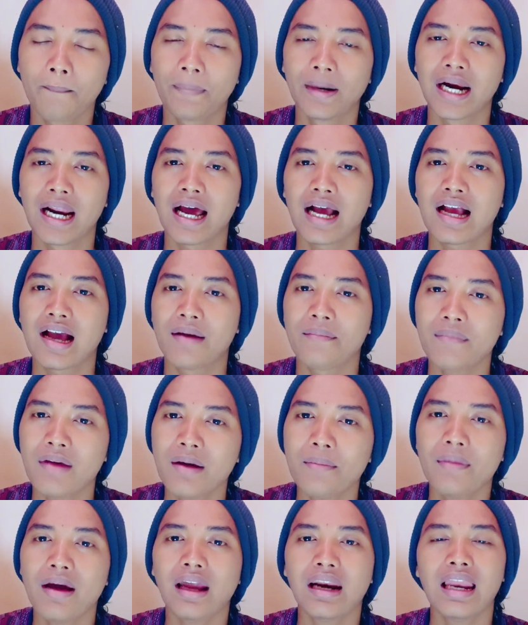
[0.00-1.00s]

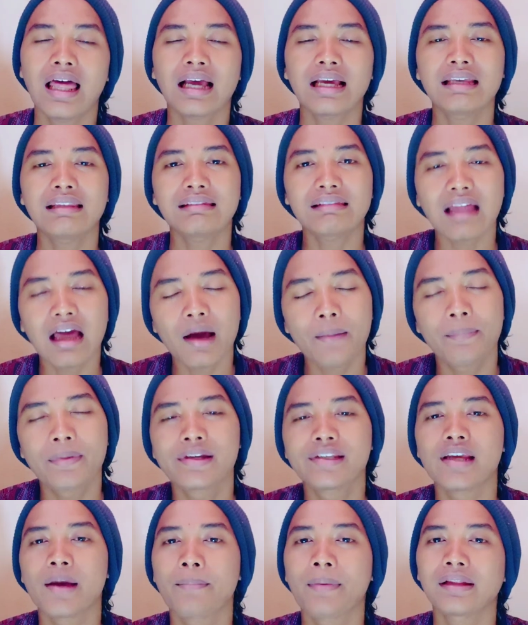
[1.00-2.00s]
beragama malah kita
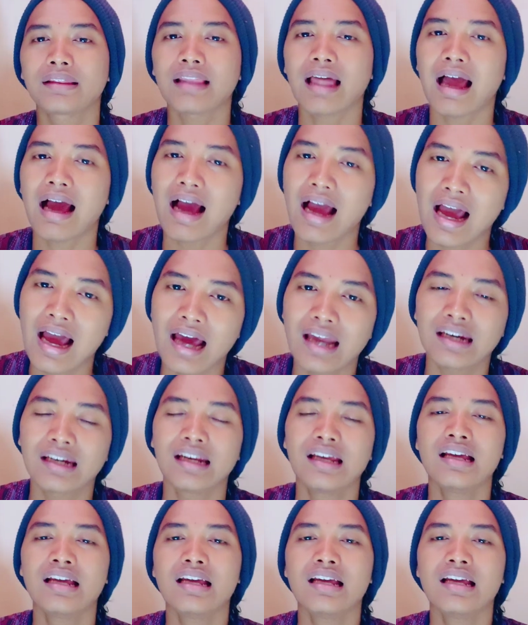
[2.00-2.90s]
berjabat tangan